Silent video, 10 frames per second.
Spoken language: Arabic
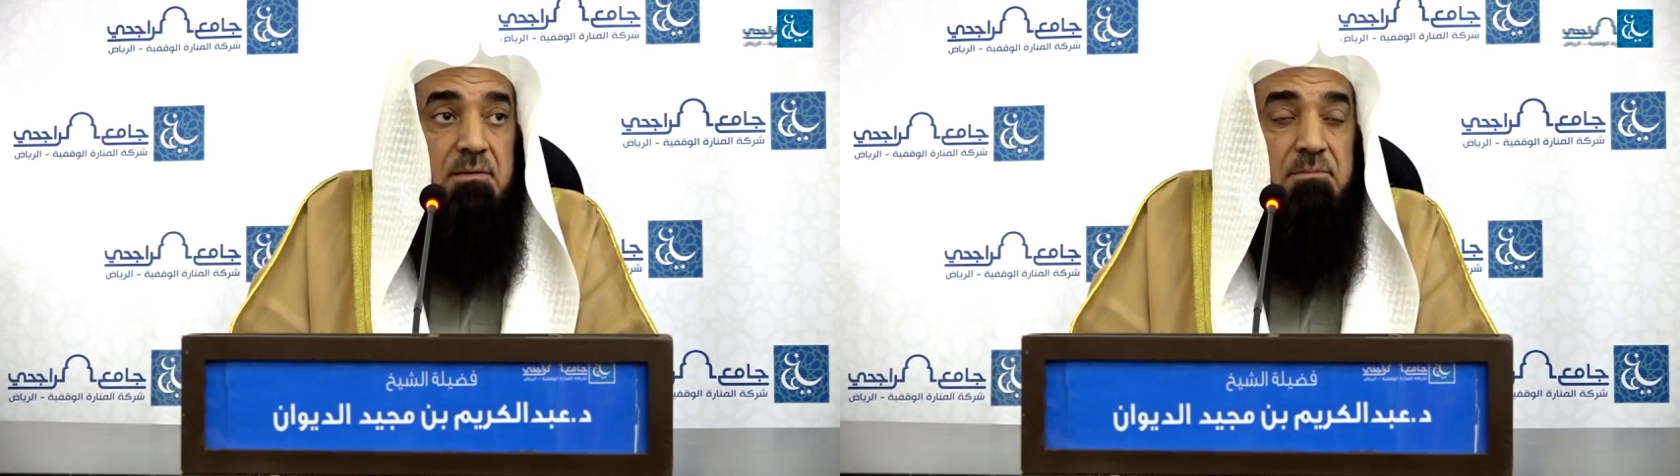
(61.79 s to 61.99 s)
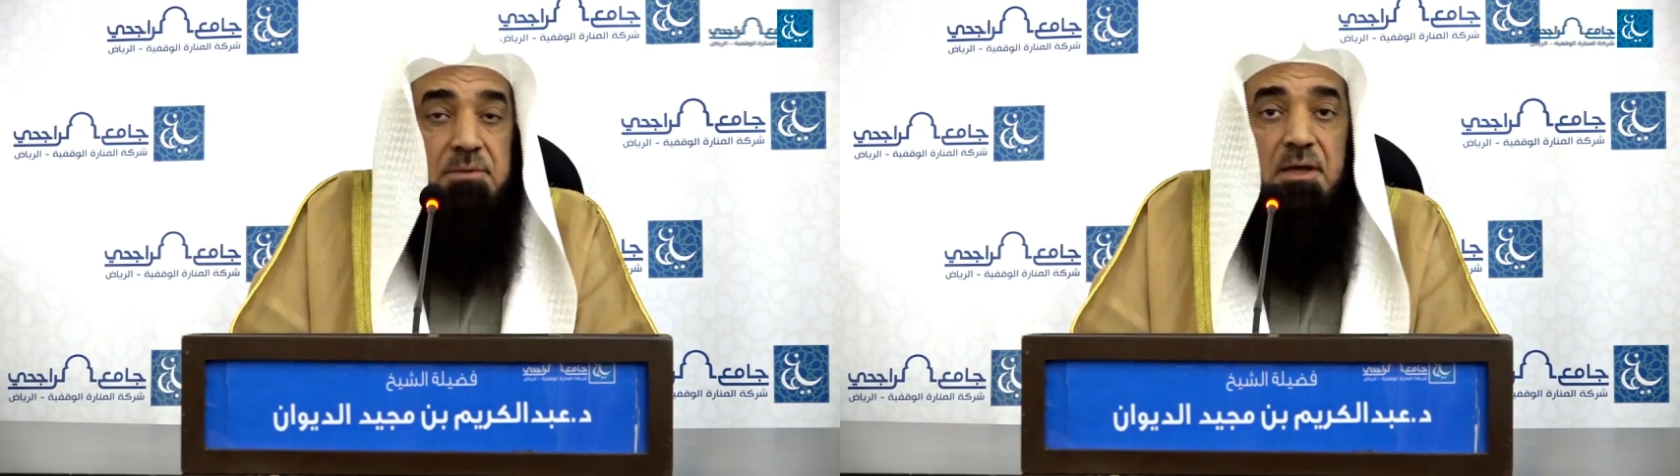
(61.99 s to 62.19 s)

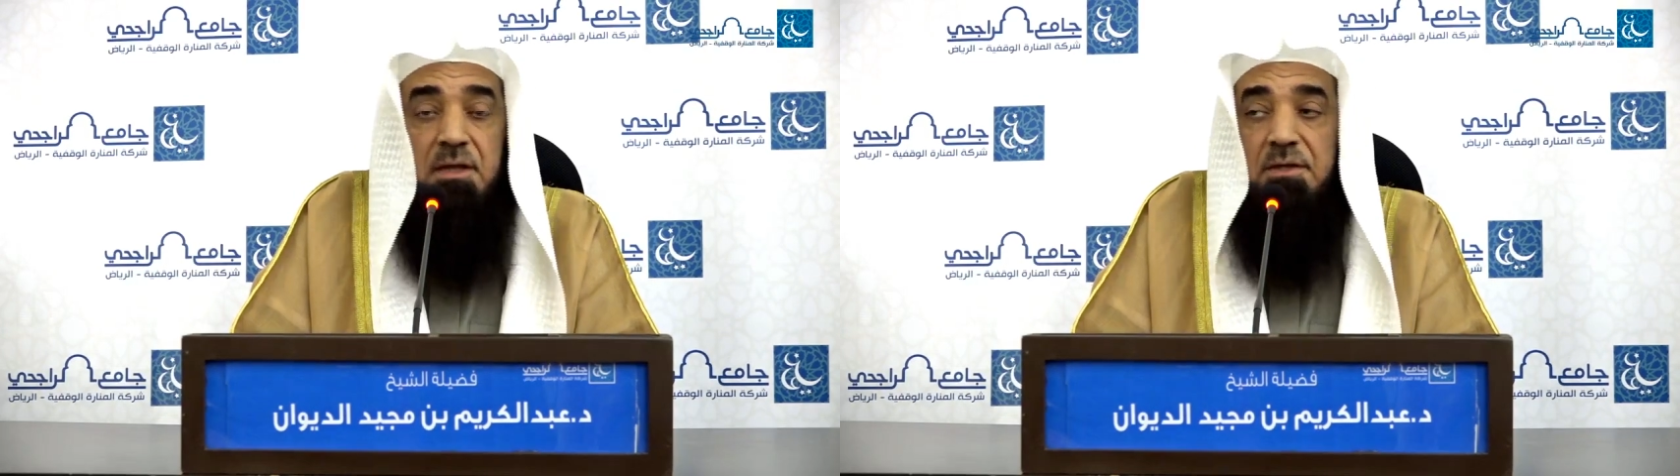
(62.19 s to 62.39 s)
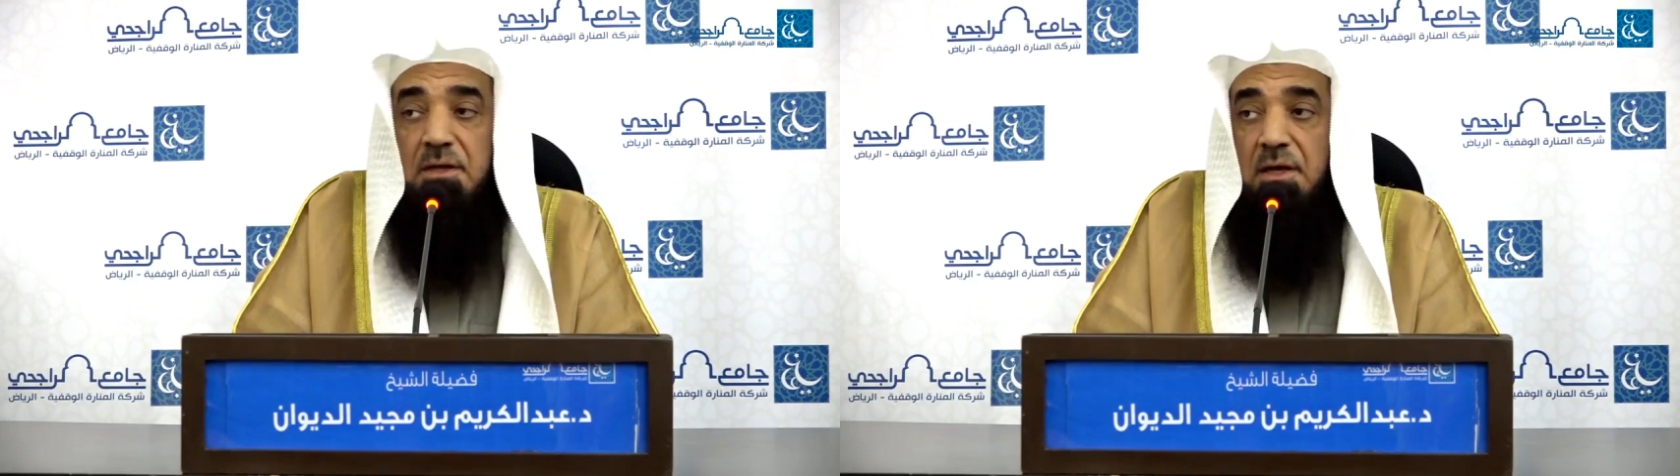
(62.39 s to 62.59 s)
من
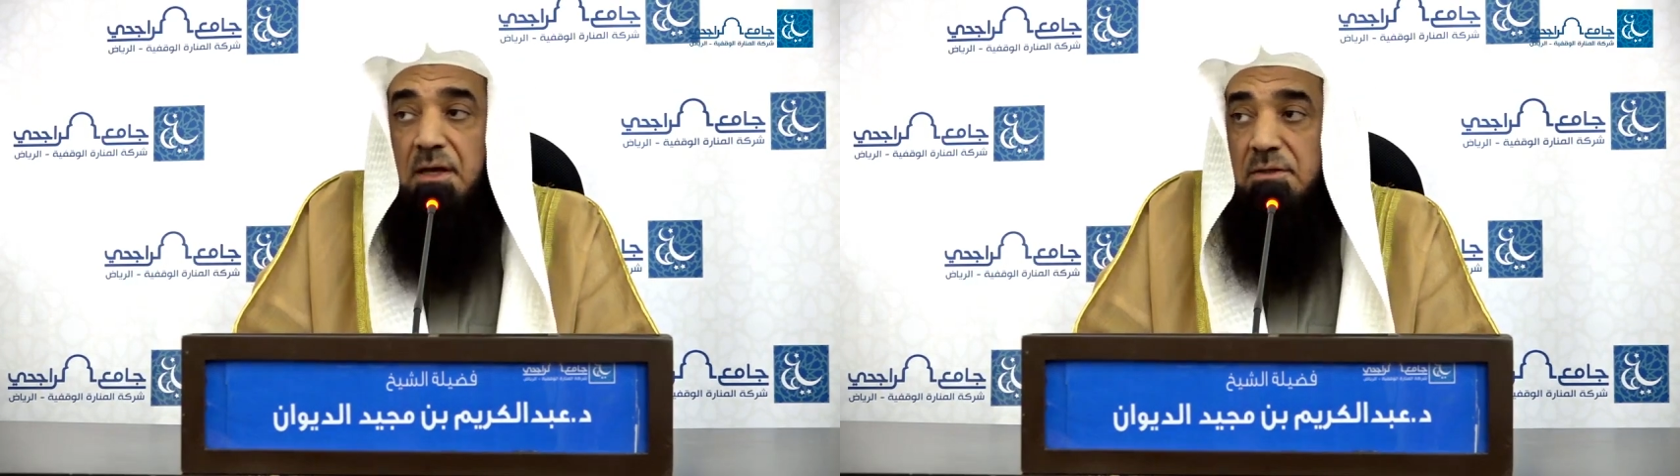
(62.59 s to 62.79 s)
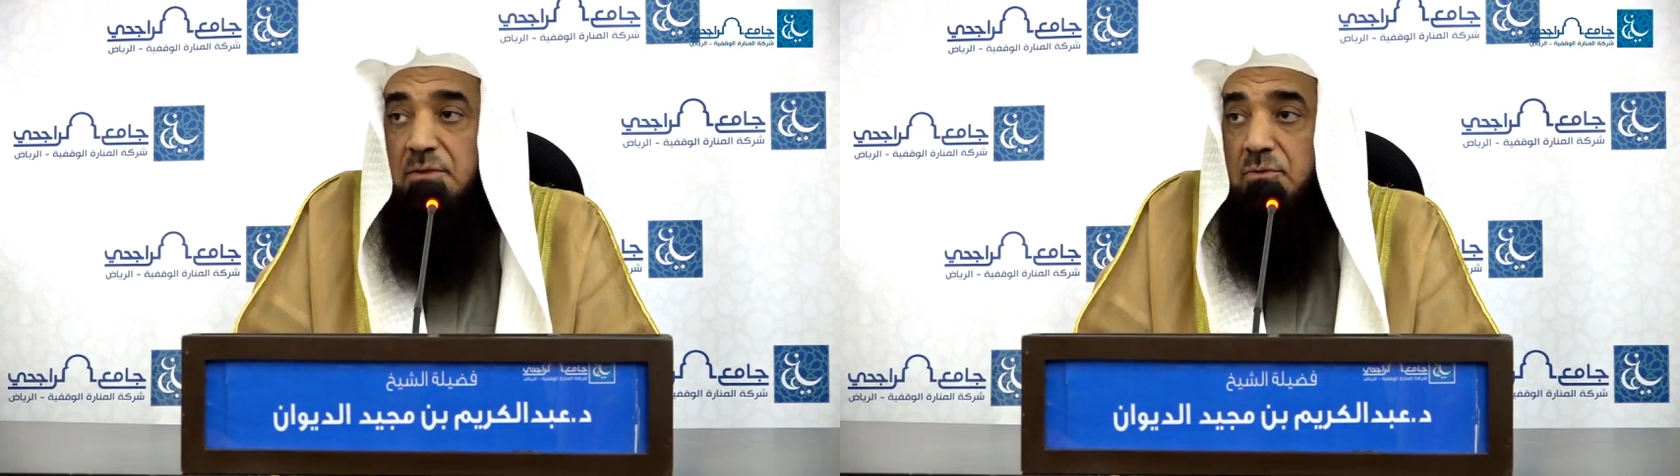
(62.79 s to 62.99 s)
هذه
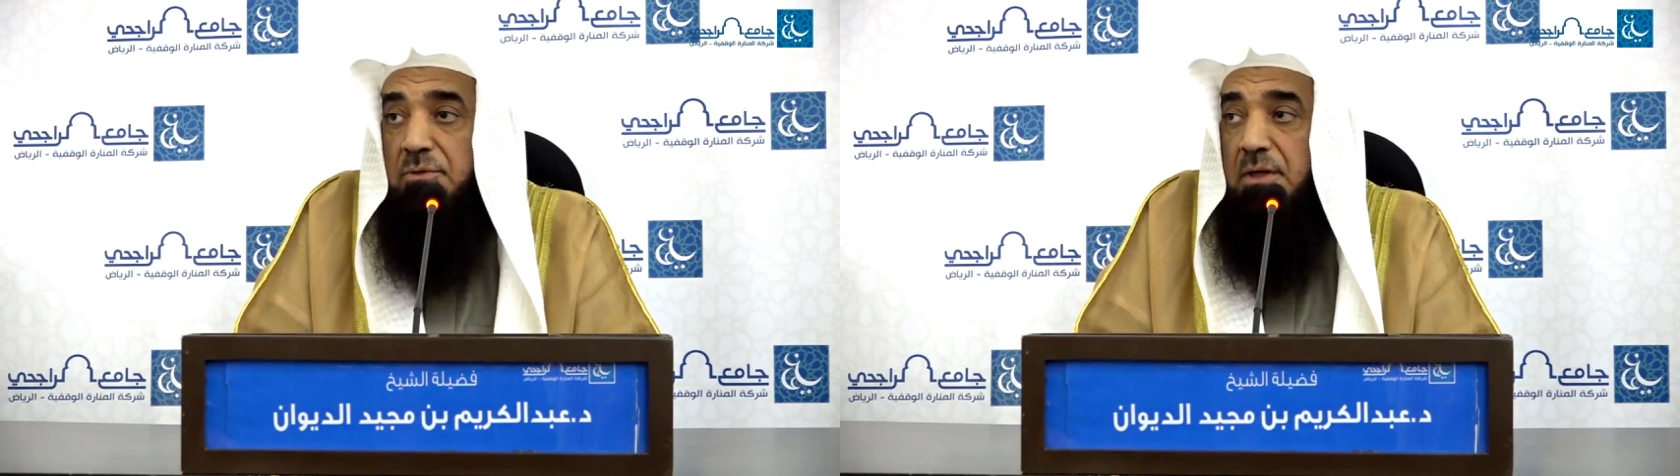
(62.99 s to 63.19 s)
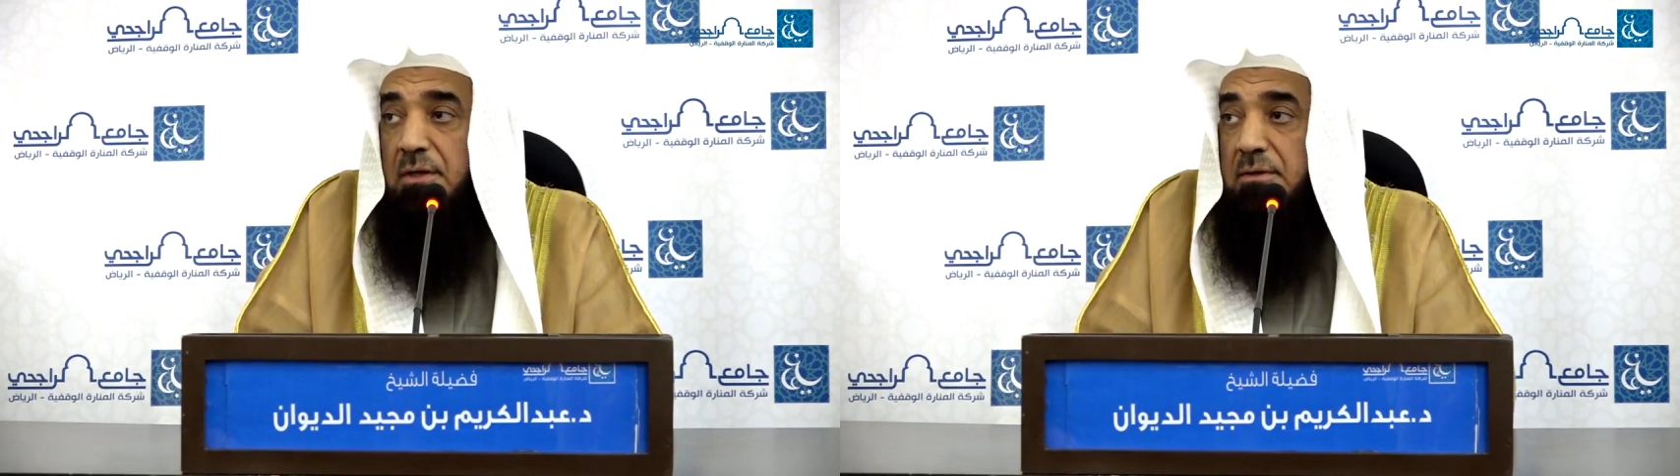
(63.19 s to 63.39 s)
الحياة الدنيا